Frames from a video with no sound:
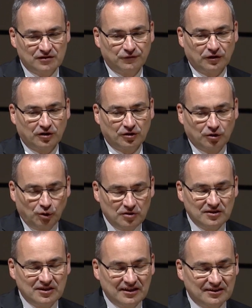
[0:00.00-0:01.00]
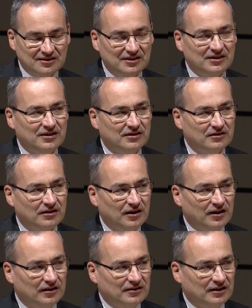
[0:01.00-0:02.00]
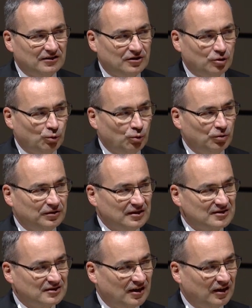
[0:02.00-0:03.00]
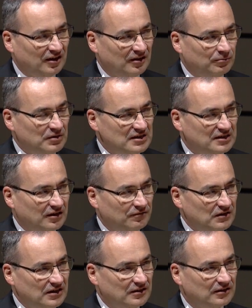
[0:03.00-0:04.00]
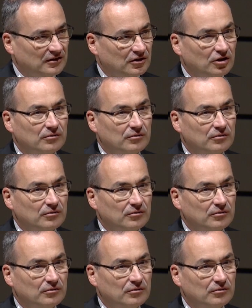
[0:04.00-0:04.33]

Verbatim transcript: Aussi souvent que vous en prendrez, vous annoncez la mort du Seigneur